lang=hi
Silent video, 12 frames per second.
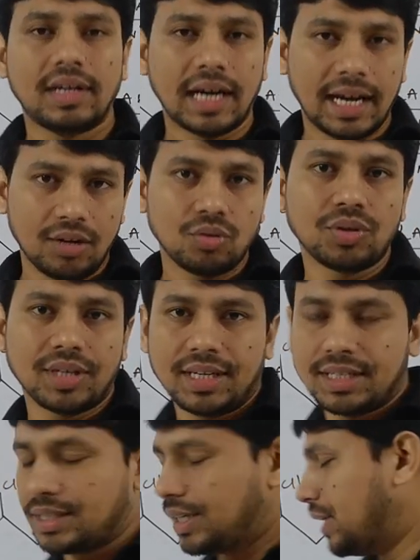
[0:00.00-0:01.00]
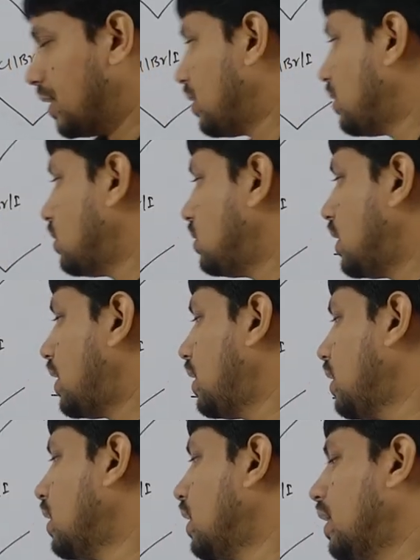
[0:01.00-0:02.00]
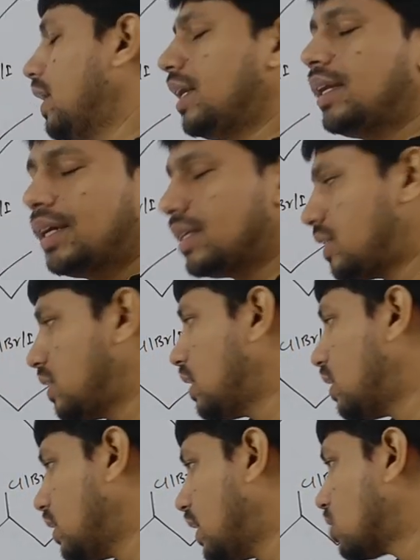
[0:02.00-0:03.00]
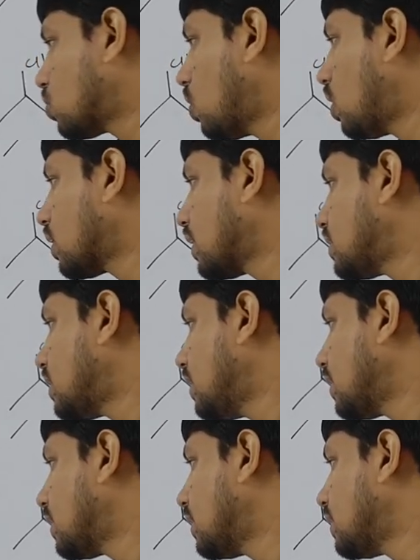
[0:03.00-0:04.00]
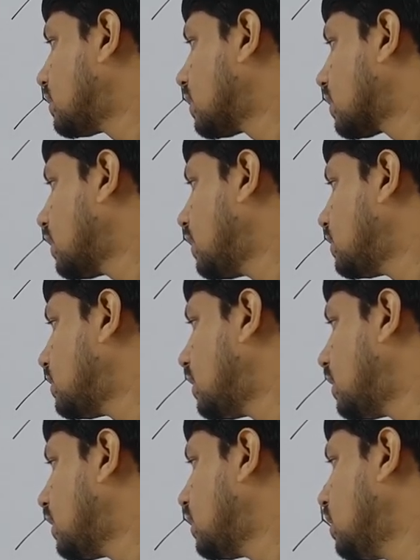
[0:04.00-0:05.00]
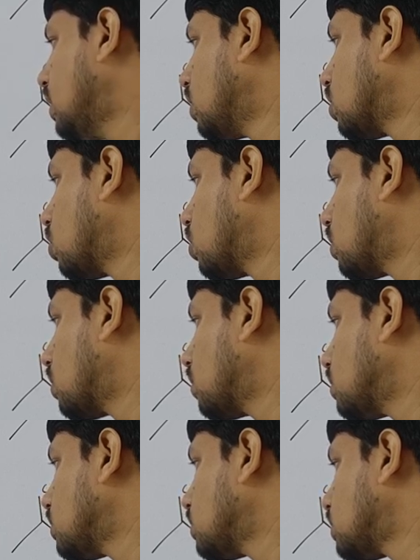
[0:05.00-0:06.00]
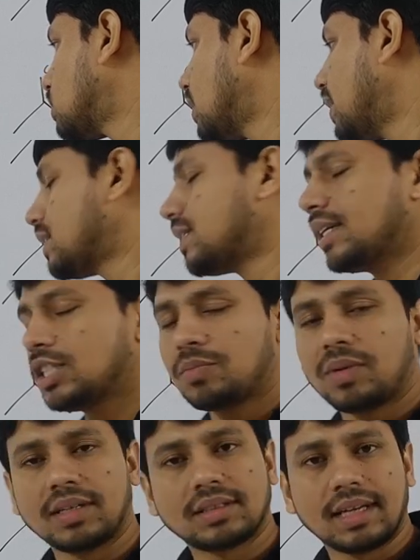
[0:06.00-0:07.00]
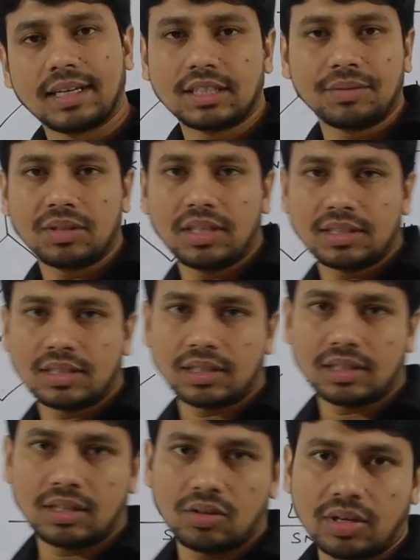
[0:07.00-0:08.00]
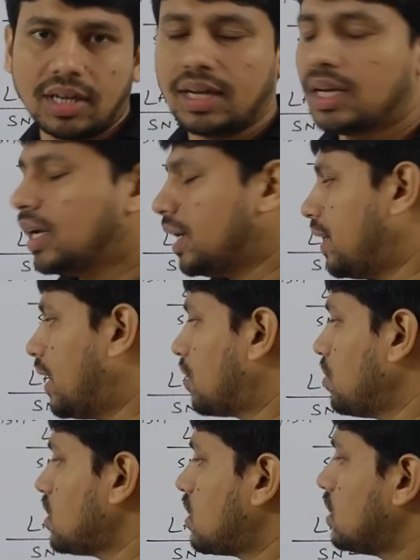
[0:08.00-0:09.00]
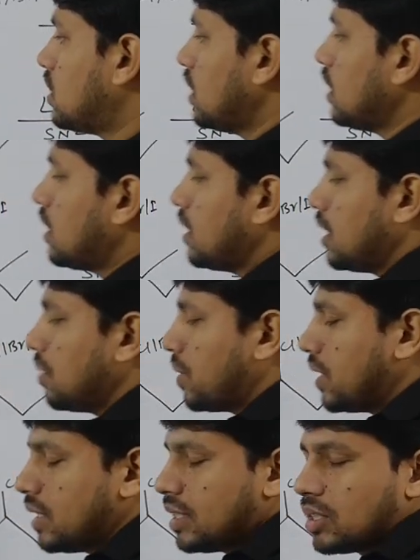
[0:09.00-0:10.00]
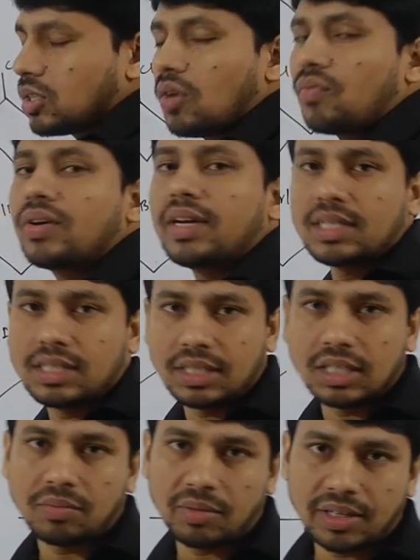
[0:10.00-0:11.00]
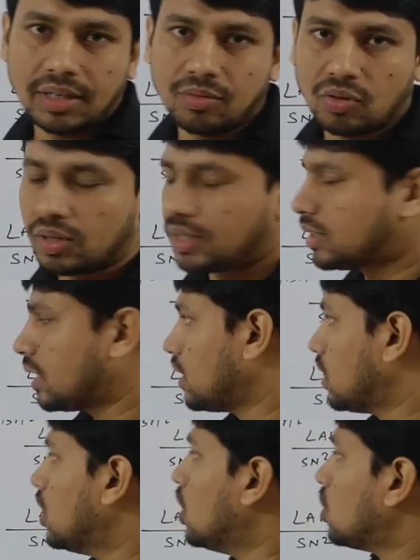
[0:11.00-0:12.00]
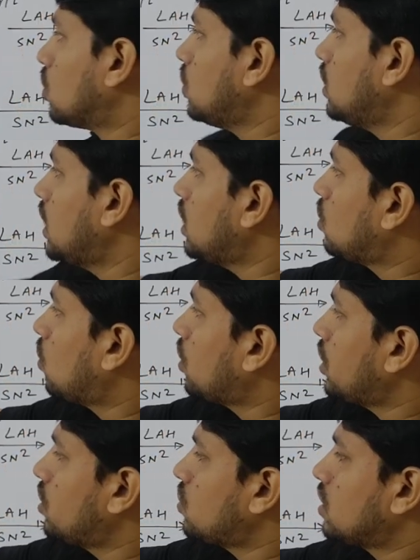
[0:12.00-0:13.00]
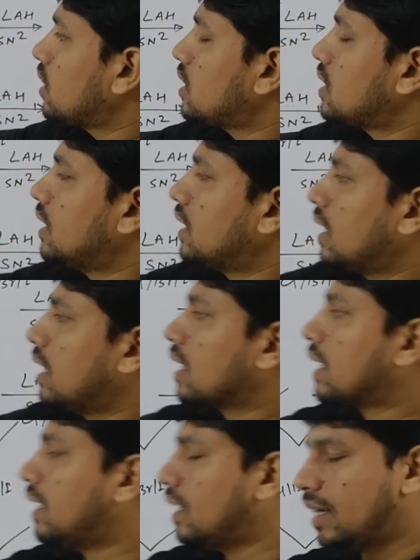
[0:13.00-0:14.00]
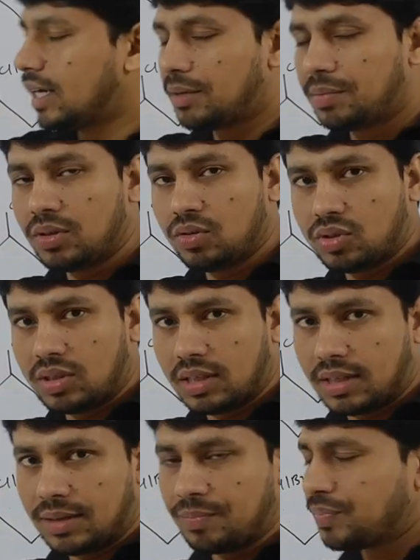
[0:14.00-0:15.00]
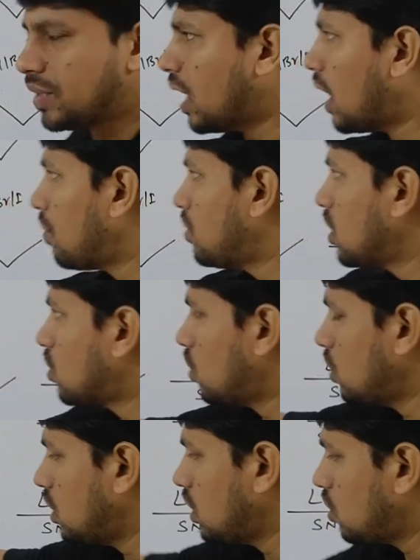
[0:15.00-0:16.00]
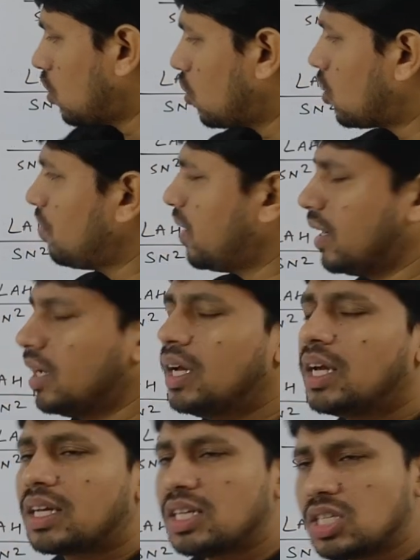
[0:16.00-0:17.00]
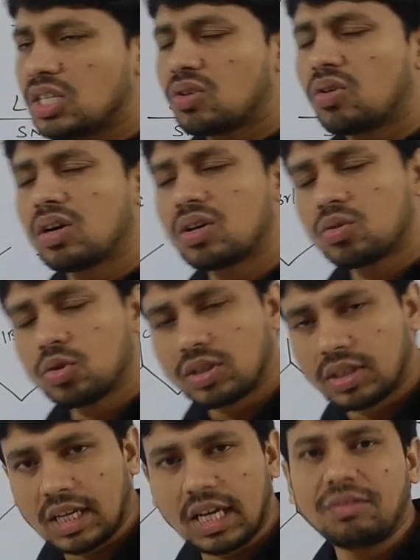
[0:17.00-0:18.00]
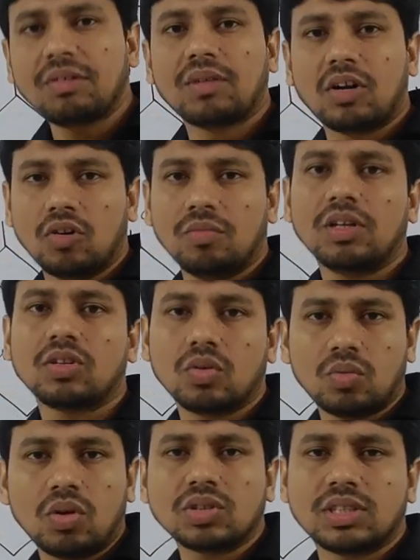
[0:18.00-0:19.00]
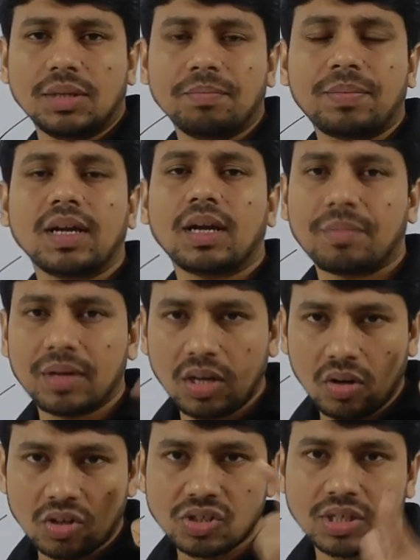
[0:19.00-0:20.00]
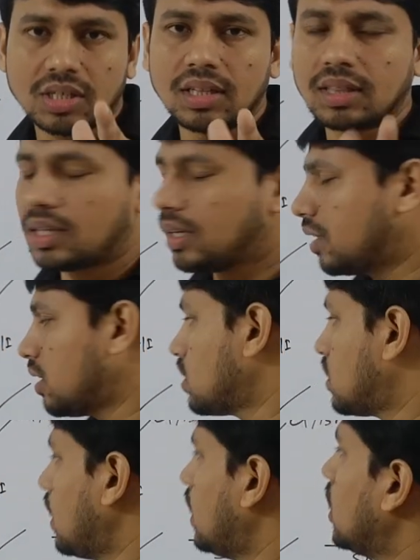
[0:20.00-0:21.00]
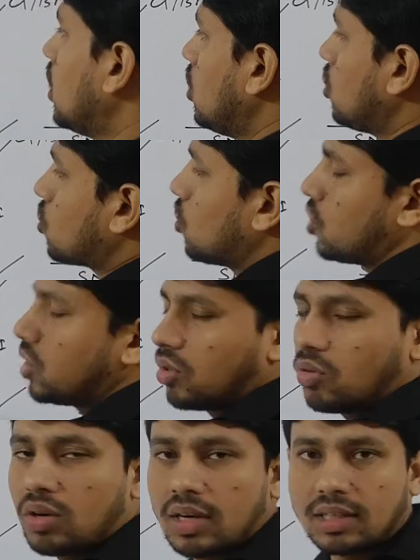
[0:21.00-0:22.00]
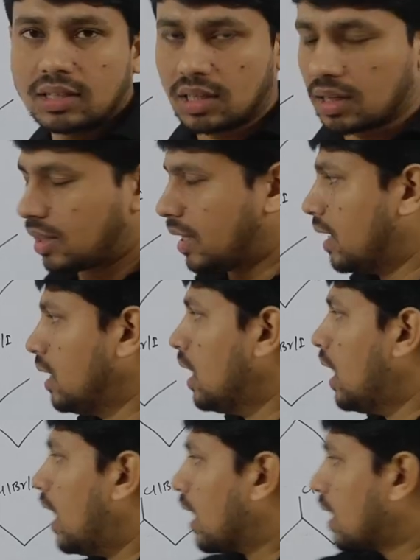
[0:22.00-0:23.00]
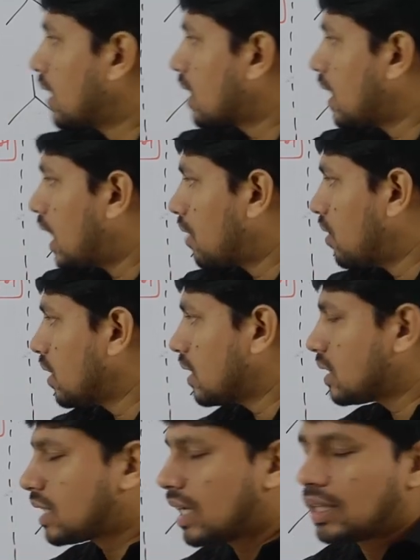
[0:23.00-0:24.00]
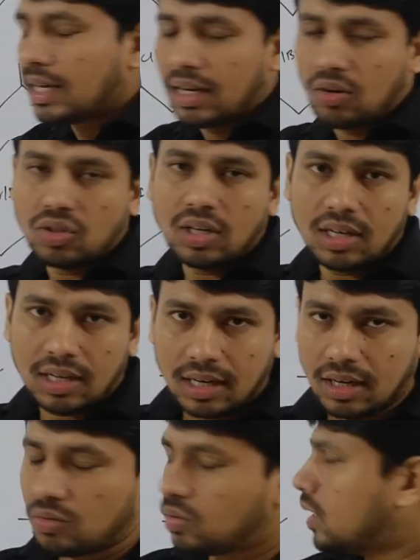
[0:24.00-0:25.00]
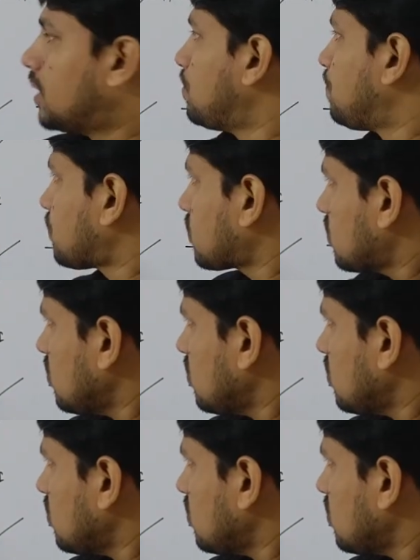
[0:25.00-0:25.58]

डाइल्यूट एसिड जेड एन या इसको और कैसे लिख के दे सकता है जेड एन स्लैश एच प्लस ऐसे भी दे सकता है ओके डैट मीन्स जिंक इन प्रेजेंस ऑफ एसिडिक मीडियम होना चाहिए तो ये दो रिड्यूसिंग एजेंट एल्काइल हेलाइट पे यूज किया गया अब देखो इन दोनों में किसी को अगर कुछ नहीं भी मालूम है तो वो सिंपल अपने लॉजिकल थिंकिंग से इस क्वेश्चन को कर सकता है अगर कार्बन के साथ हेलोजन लगा हुआ है